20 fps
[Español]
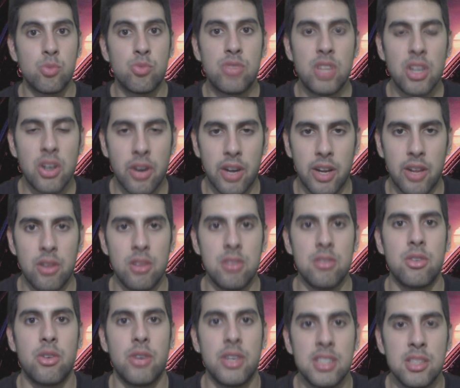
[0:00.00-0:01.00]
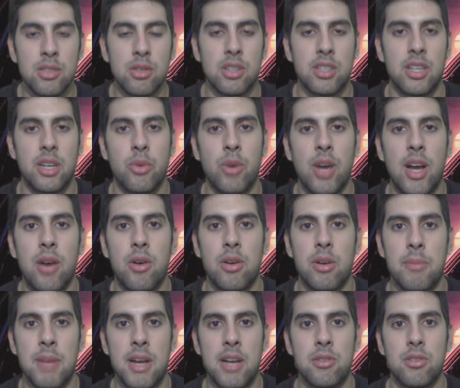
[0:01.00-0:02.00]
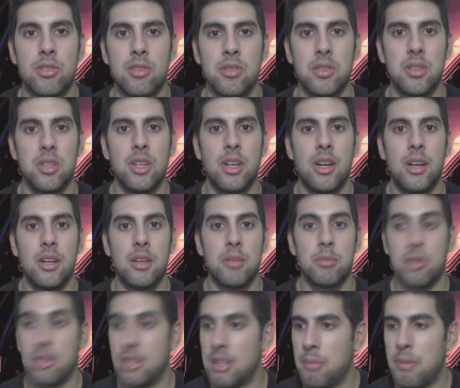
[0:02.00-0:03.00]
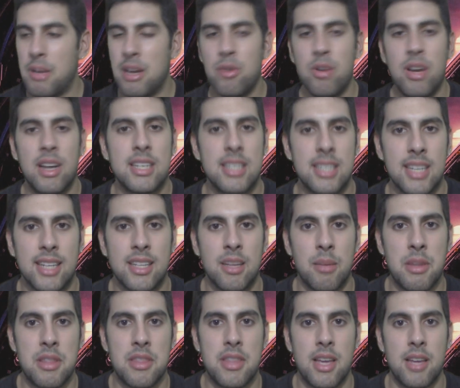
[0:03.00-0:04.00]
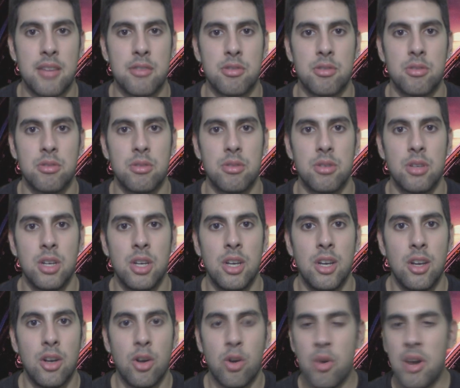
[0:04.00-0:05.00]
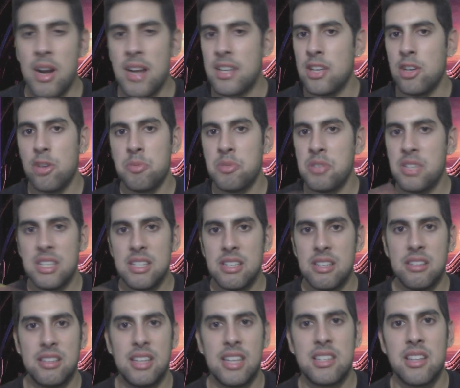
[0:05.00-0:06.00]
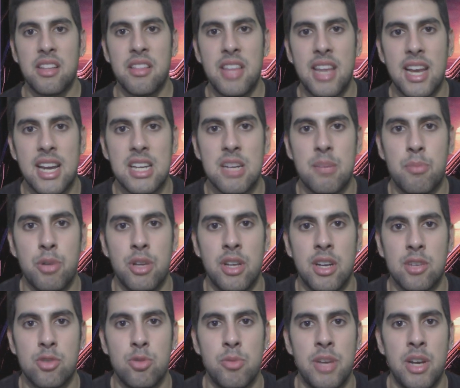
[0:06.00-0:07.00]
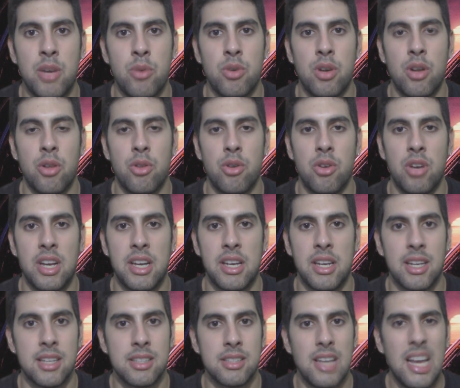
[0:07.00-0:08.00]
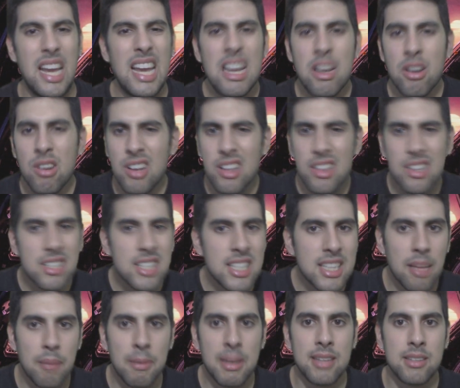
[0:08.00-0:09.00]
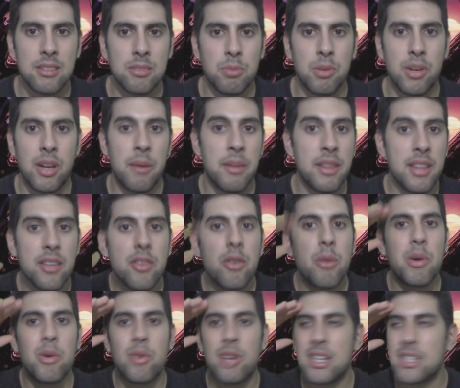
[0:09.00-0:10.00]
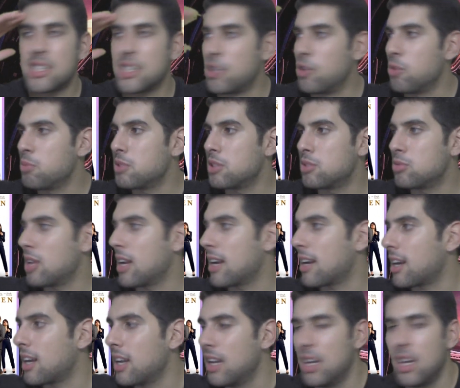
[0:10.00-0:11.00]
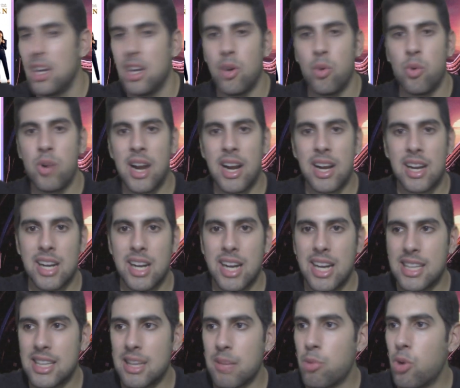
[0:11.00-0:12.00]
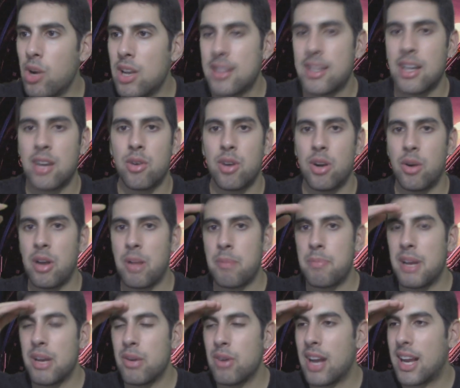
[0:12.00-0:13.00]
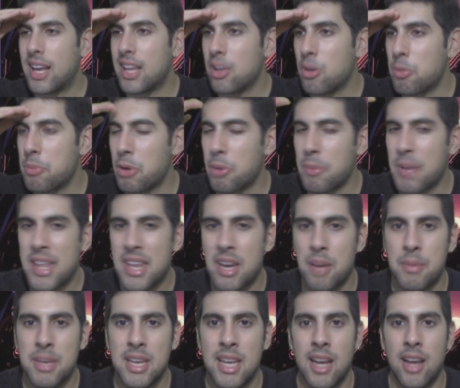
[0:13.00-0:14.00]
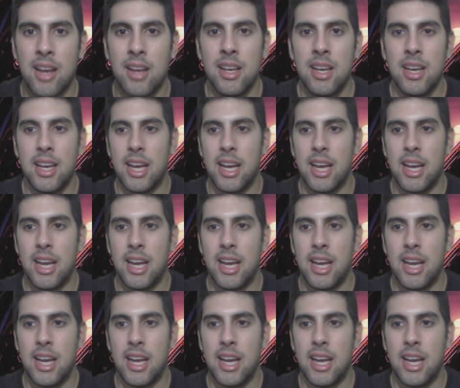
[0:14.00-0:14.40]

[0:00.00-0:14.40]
un tiro redondo, éxito asegurado, hermano. Pues esta película es exactamente eso. Con una sinopsis tan sencilla que se puede resumir en una o dos líneas. Y no necesita más, porque a veces yo veo una sinopsis, unas requete requetevueltas con algunas películas que digo, pero madre mía,